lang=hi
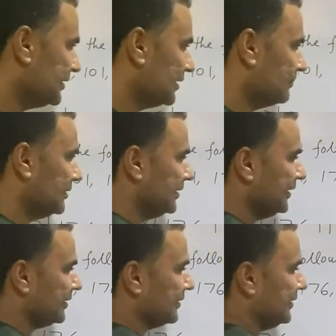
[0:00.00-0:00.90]
नहीं है हमें
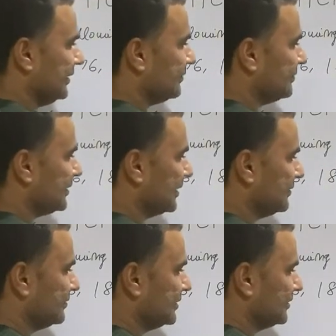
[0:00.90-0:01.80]
एक एक भी था
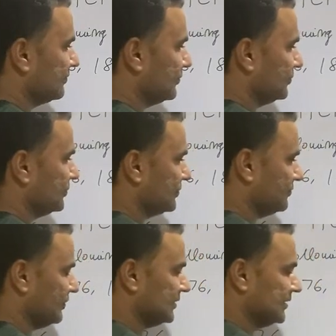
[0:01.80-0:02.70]
डिवीजन ऑफकोर्स
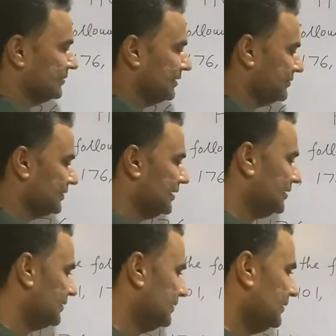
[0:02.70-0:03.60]
वन से डिवाइड होता
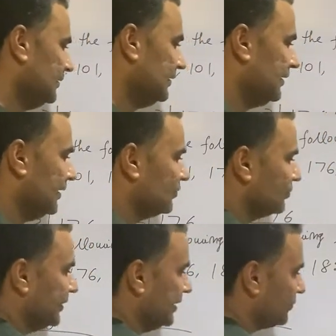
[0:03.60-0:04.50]
है एक
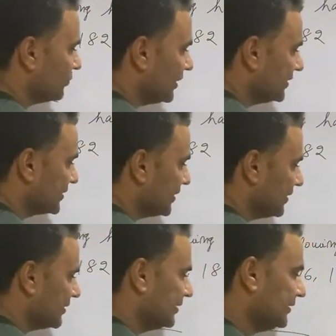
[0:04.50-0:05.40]
तो एक हो गया इसका
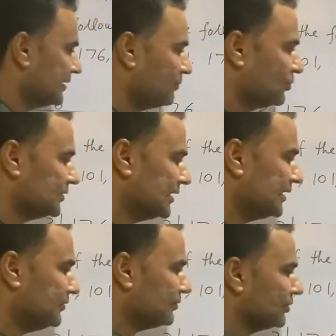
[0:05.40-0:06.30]
इसके बहुत ज़्यादा
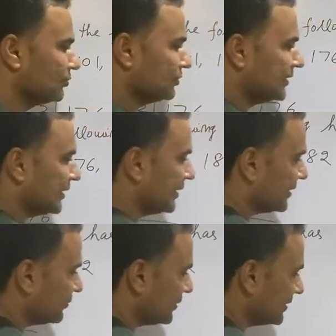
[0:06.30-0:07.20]
नहीं होंगे दो से
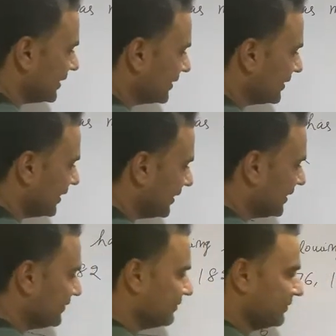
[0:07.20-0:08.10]
करेंगे तो ये जाएंगे
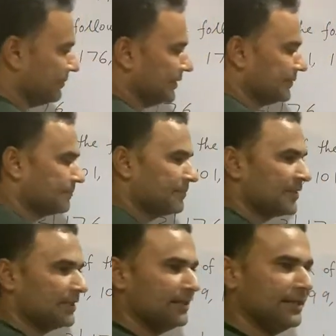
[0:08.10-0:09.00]

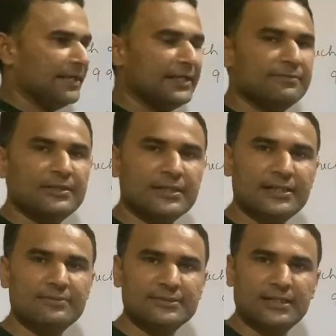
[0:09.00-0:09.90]
91 पे वन के
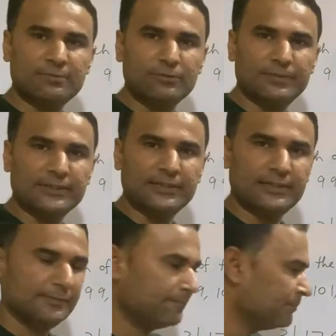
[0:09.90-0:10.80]
डिवीजन आपको पता
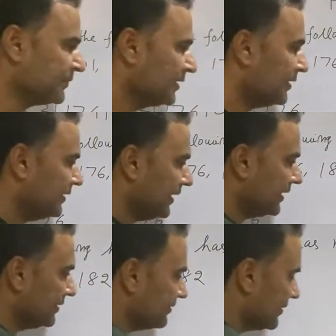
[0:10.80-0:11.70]
है
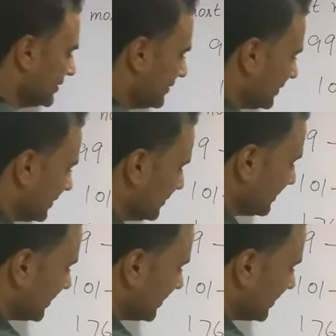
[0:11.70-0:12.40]
वन किस पे